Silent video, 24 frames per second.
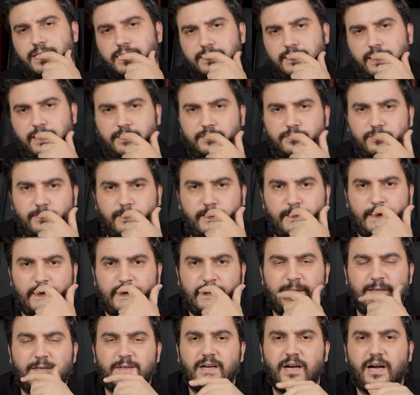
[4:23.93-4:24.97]
ne kadar gidiyor?
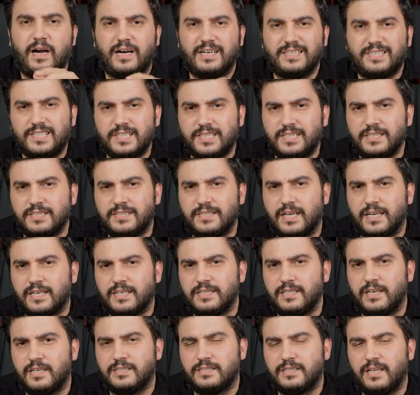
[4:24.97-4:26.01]
Açıkçası
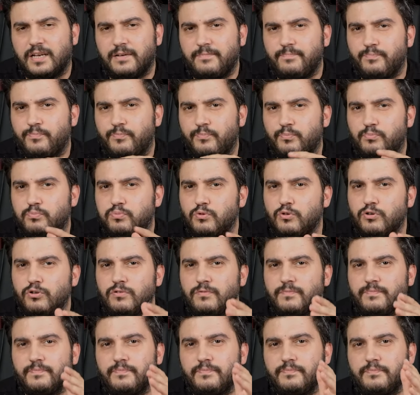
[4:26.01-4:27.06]
arkadaşlar bu